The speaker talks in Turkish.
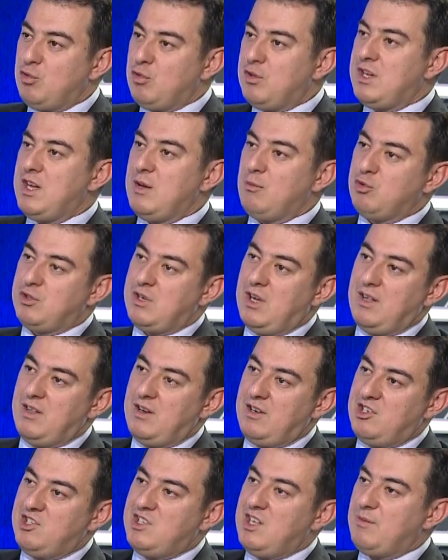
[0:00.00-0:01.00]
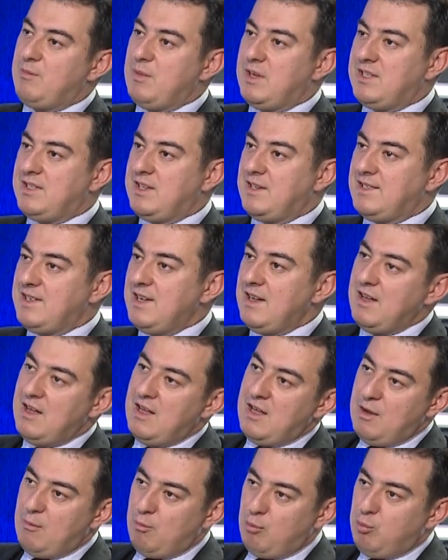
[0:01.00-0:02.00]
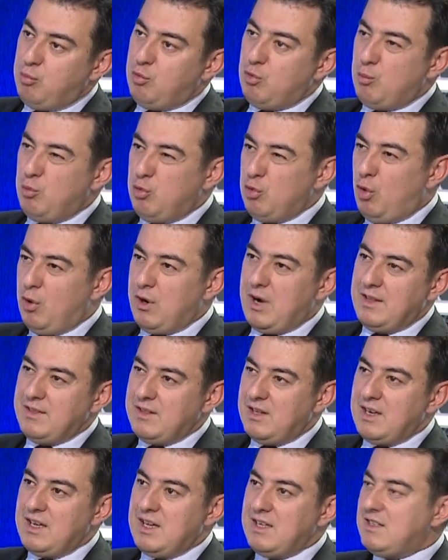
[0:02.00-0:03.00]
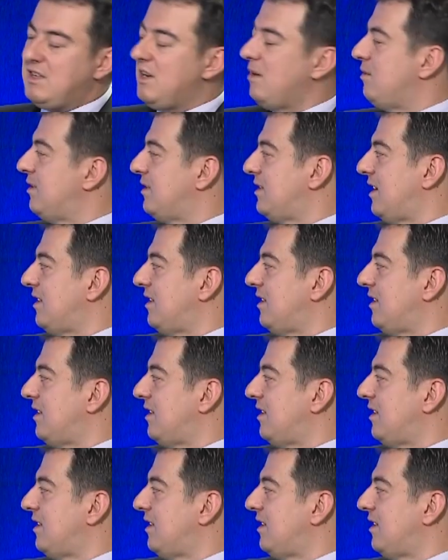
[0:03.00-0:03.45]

Türkiye bu sahaları işletmek istese bu, bu oranlara getirebilir.